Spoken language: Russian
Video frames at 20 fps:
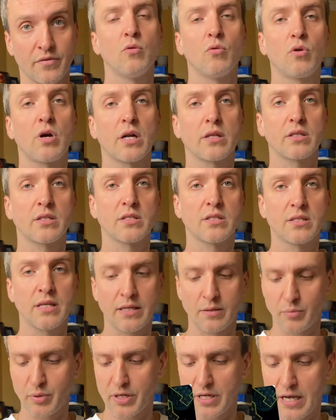У карты
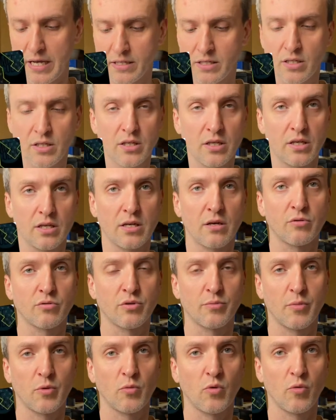дизайн приятненький, я уже,
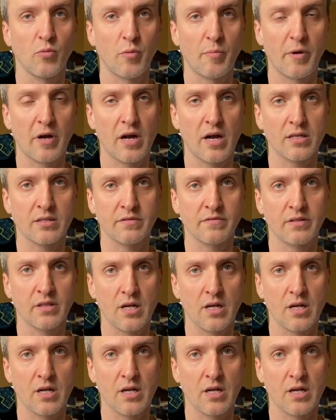по-моему, показывал